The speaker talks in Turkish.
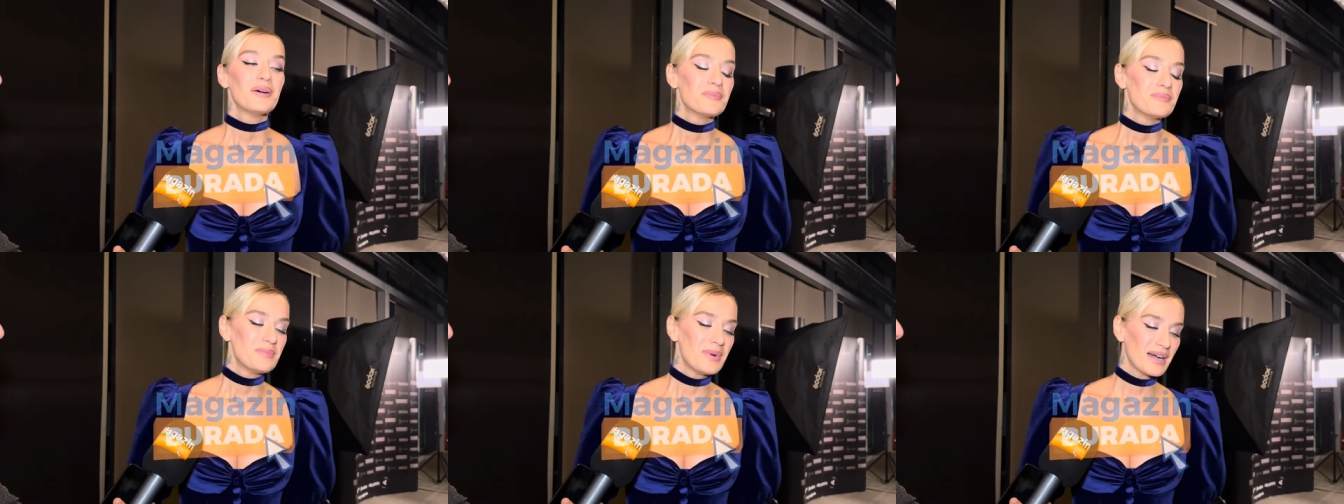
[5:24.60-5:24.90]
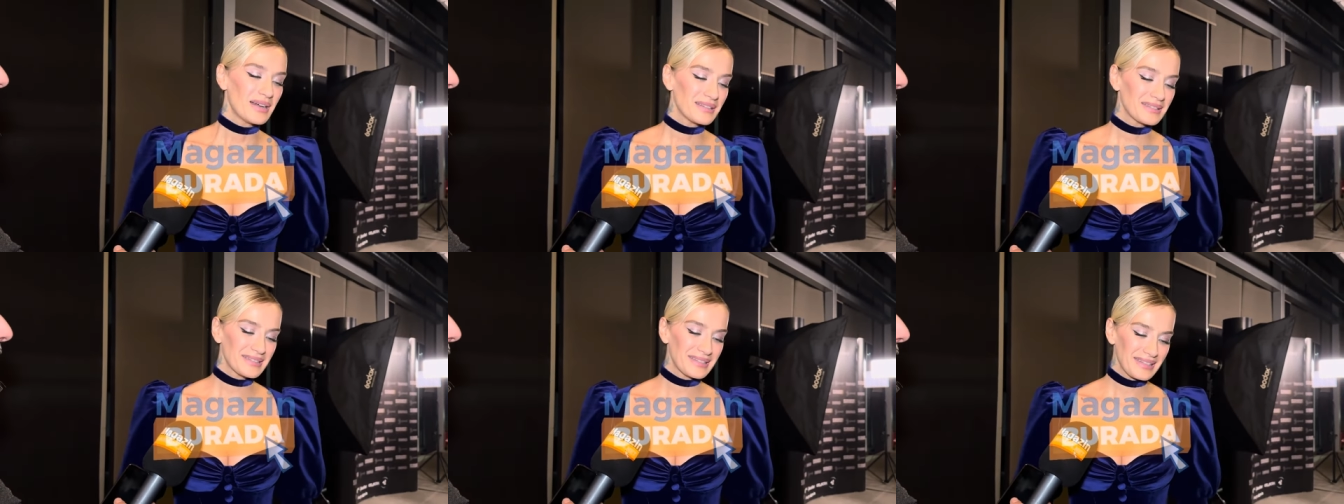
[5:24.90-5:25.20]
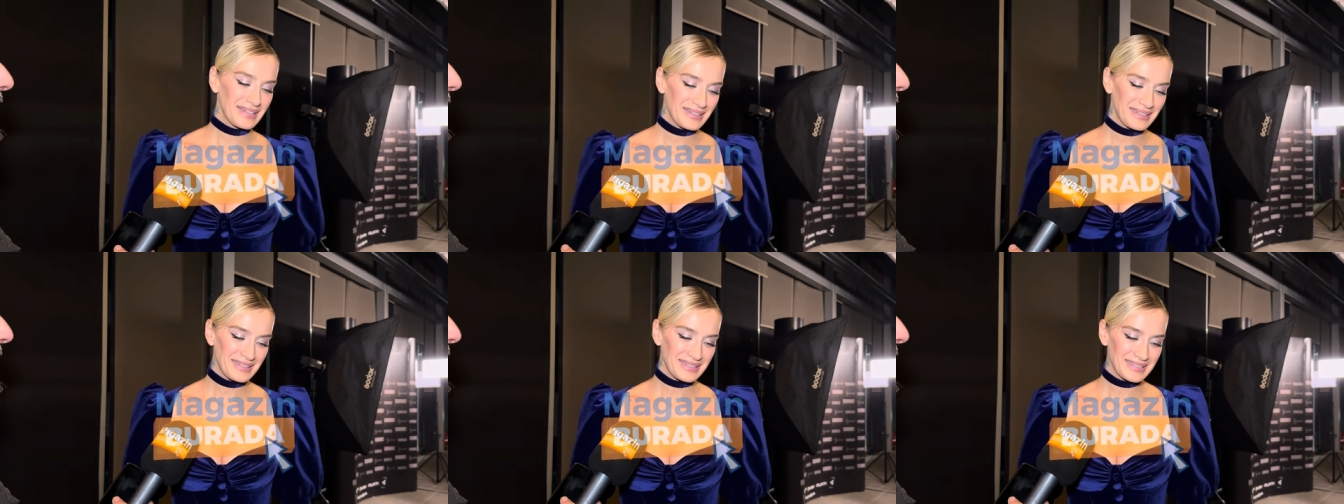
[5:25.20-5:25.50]

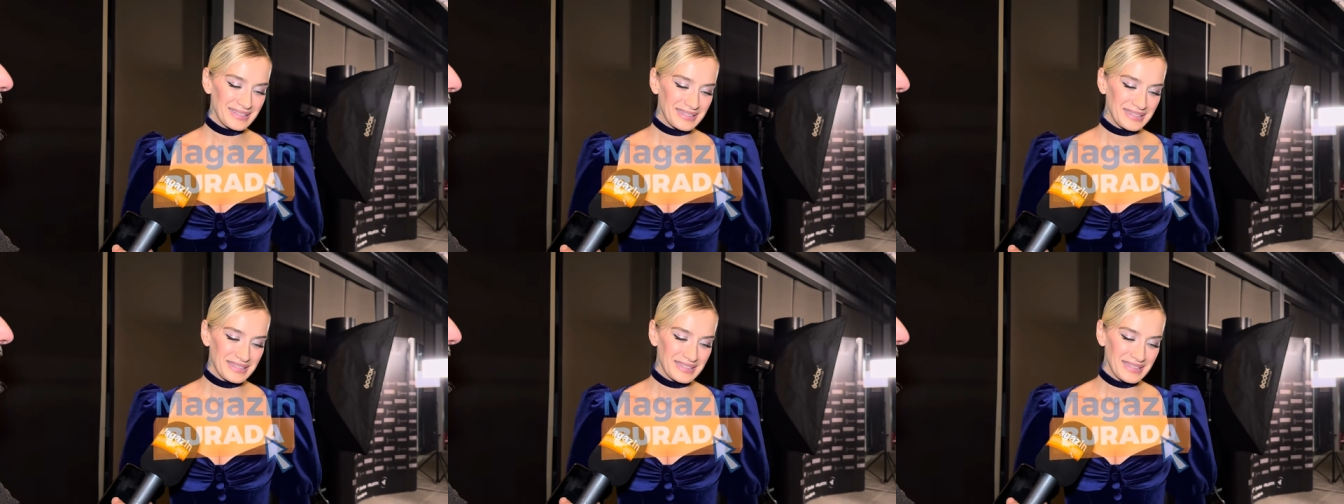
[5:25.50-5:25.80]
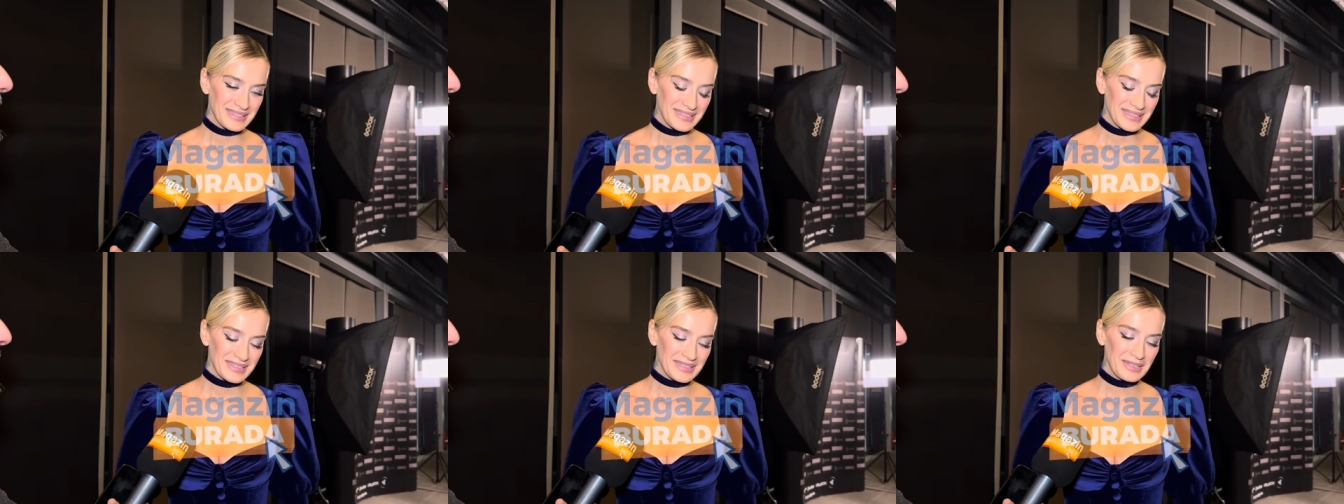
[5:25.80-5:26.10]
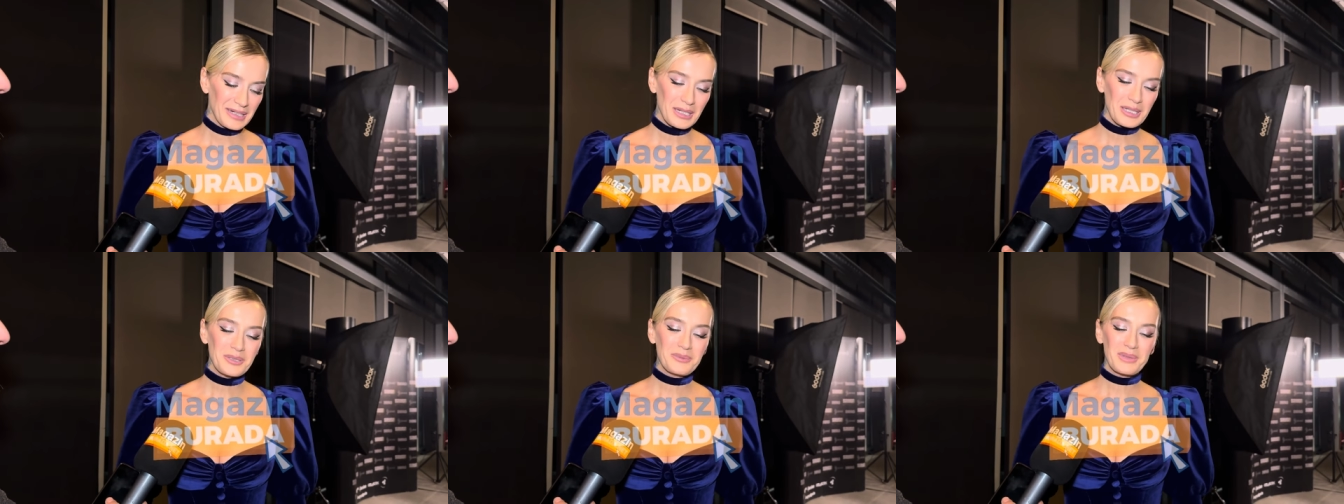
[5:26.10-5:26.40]
Benden
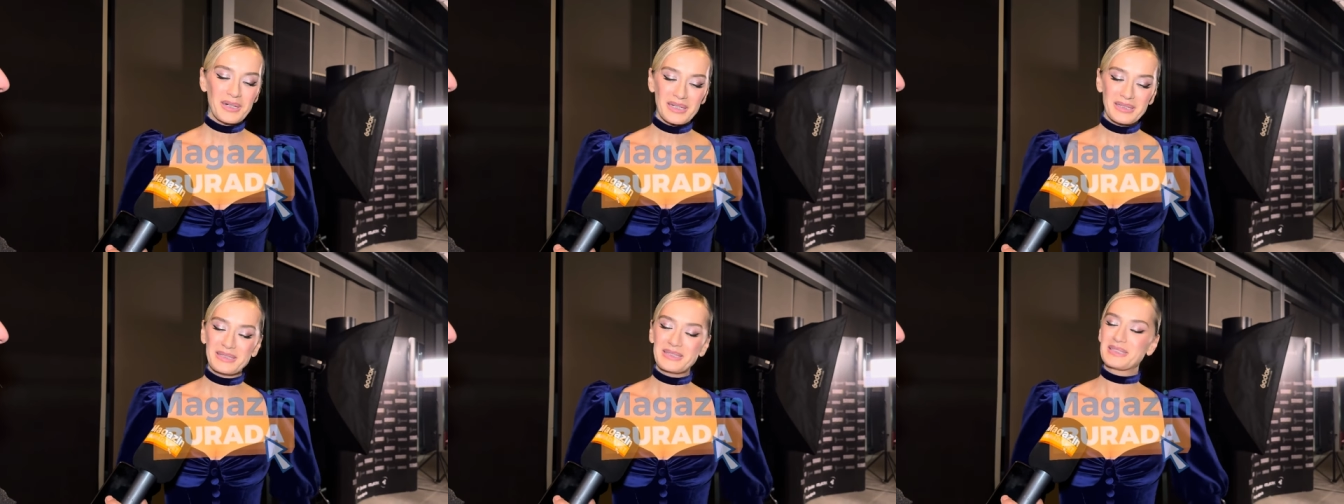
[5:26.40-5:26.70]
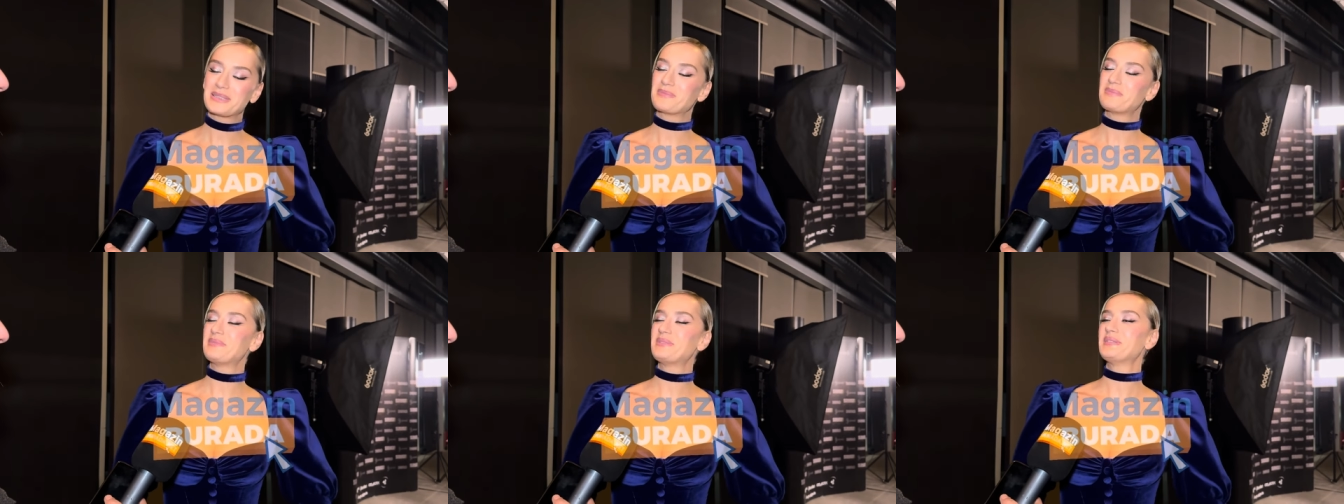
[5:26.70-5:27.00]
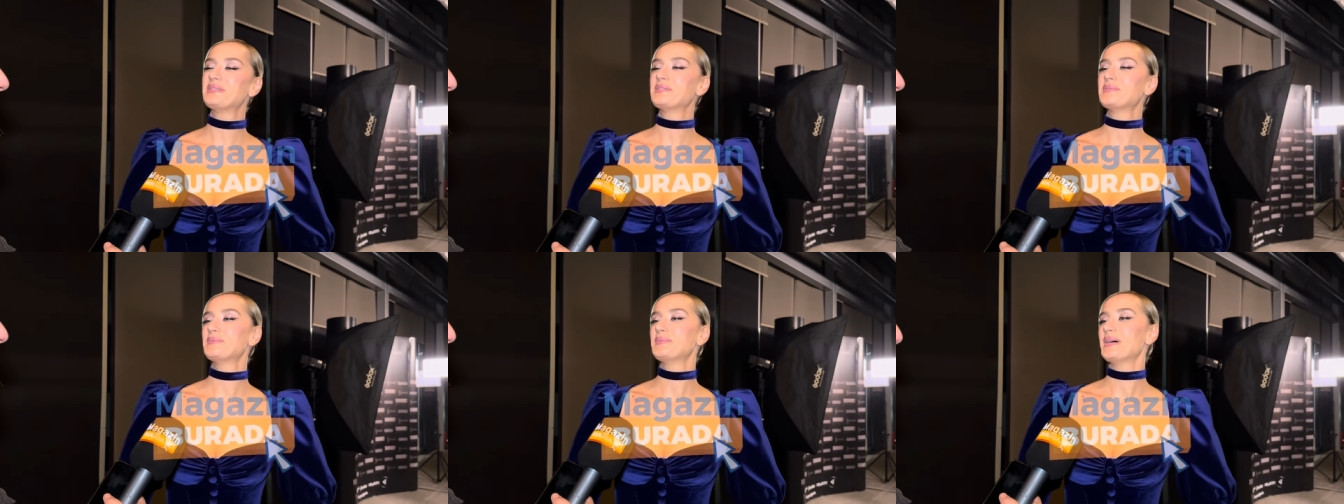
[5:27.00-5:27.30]
Galiba
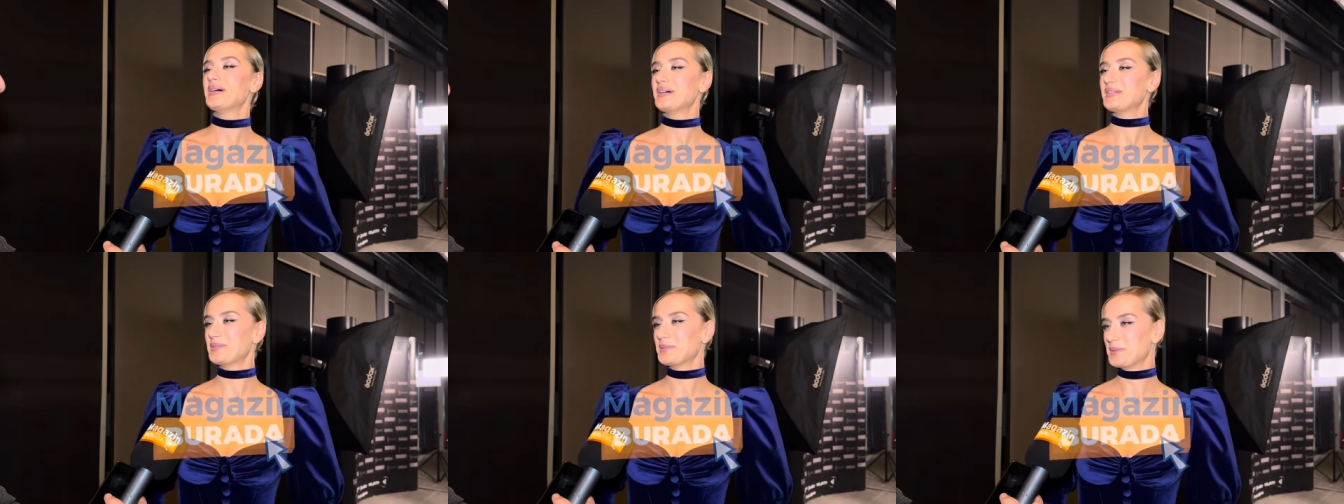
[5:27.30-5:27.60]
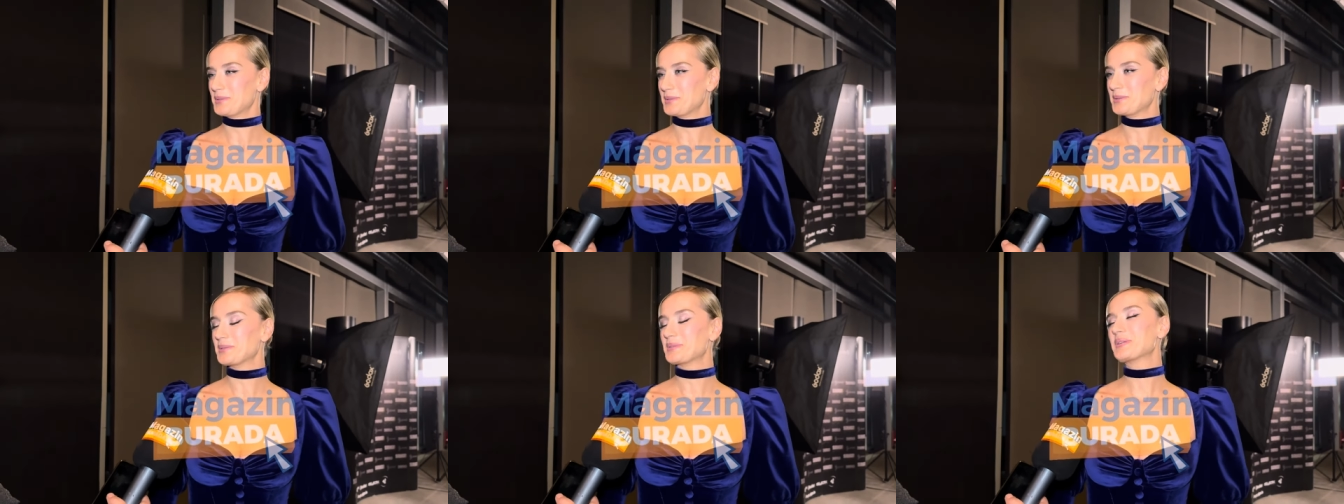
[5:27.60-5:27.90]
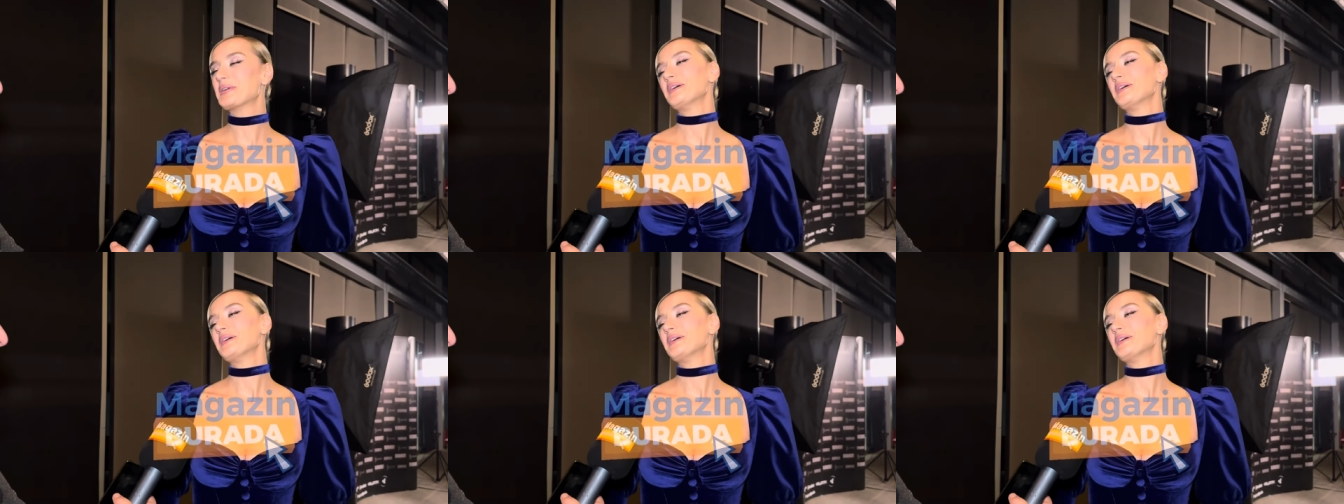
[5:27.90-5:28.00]
disiplinli bir anne olur.